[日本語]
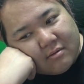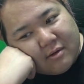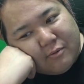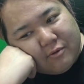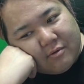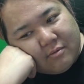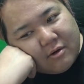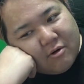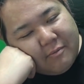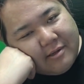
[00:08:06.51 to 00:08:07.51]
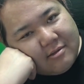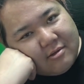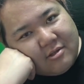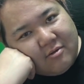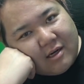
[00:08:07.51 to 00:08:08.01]
でも、ね、コメント
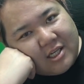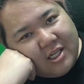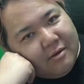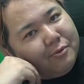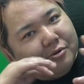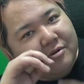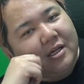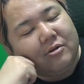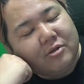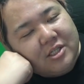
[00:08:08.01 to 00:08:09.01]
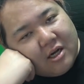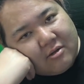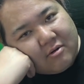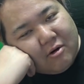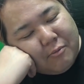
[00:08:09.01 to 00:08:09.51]
打つのはキーボードなのに
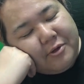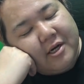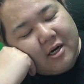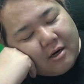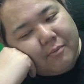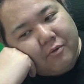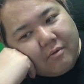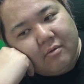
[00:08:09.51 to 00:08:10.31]
なとか思いながらも、